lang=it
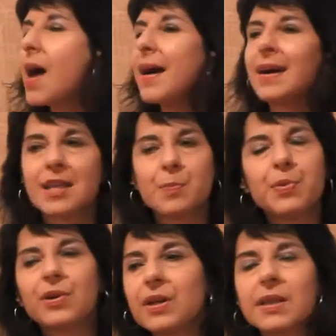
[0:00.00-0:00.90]

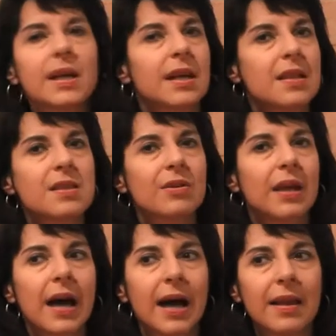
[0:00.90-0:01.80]
respiro
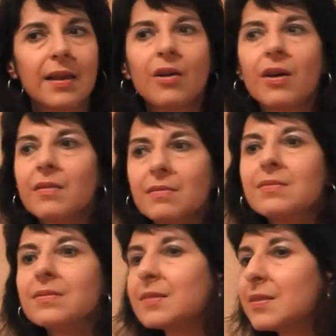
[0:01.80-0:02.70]
internazionale no?
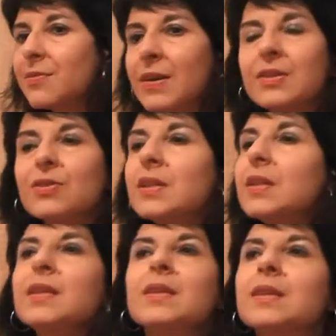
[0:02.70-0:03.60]
il, il, fatto
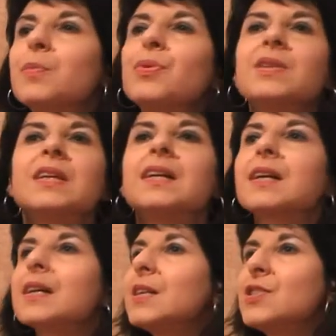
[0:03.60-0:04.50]
di, di, di,
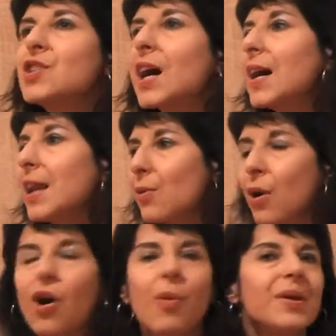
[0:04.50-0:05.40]
poter girare
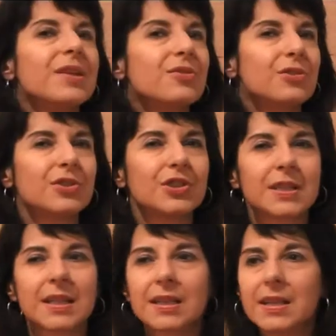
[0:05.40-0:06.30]
l'Europa di conoscere
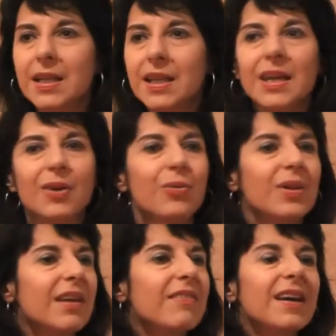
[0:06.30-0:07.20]
tante lingue
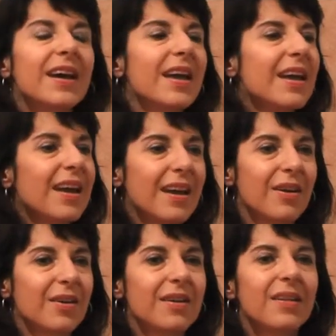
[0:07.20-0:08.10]
di
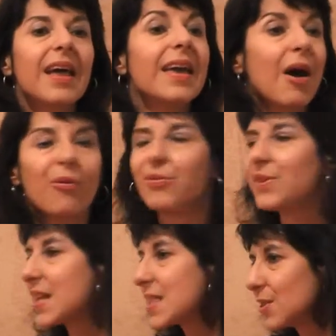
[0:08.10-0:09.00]
avere lei ha un
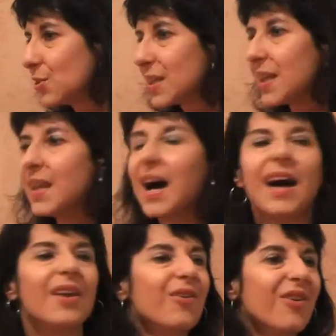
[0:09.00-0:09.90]
fidanzato
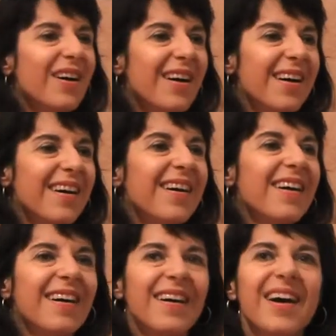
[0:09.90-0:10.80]
italiano
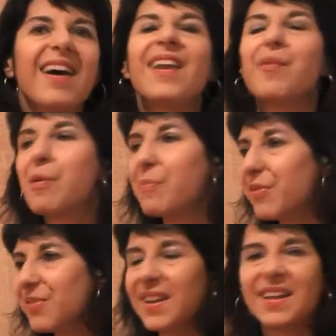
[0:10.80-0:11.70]
eh, la mamma
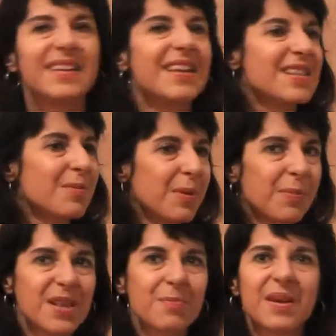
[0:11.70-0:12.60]
finlandese il
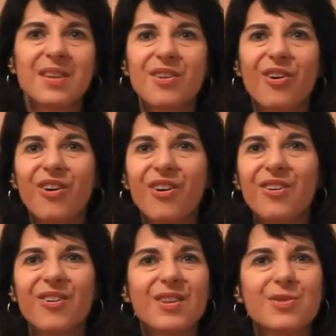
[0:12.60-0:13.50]
papà
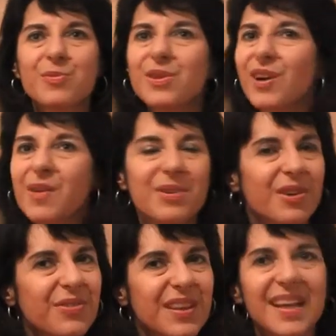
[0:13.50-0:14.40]
spagnolo il suo migliore amico
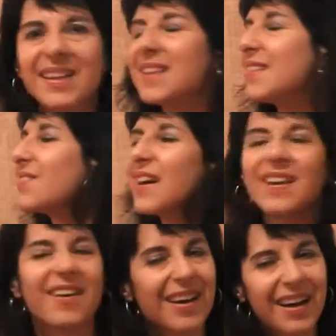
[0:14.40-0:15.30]
finlandese cioè
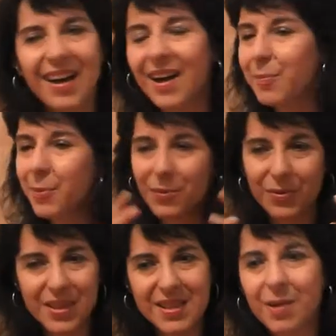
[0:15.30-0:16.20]
no? ha proprio
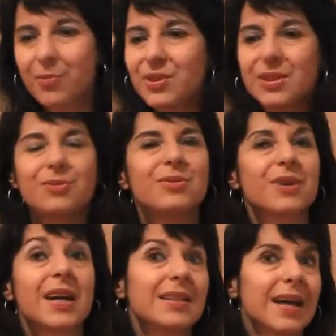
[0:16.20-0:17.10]
questa
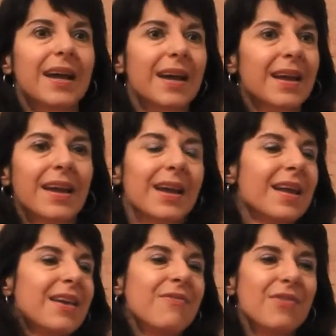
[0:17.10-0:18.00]
multiculturalità che,
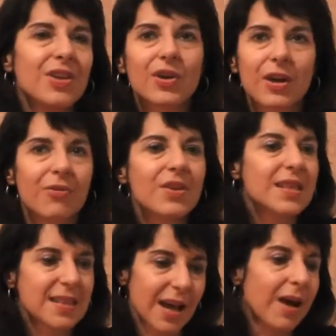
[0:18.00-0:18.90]
che le invidio che
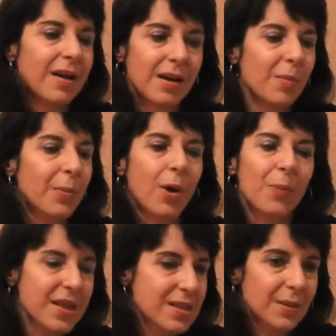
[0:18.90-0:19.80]
forse sarà
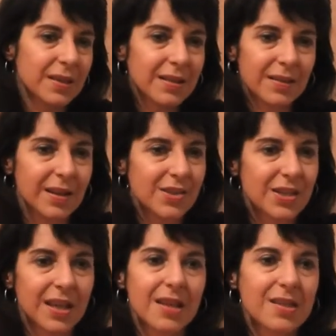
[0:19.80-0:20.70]
propria insomma, de- delle
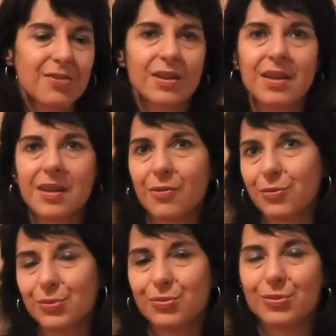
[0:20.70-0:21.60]
generazioni
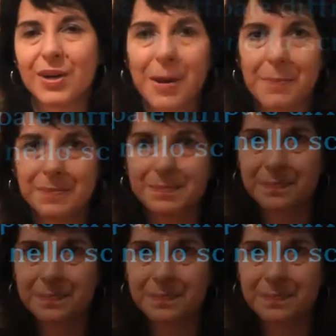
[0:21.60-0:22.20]
future.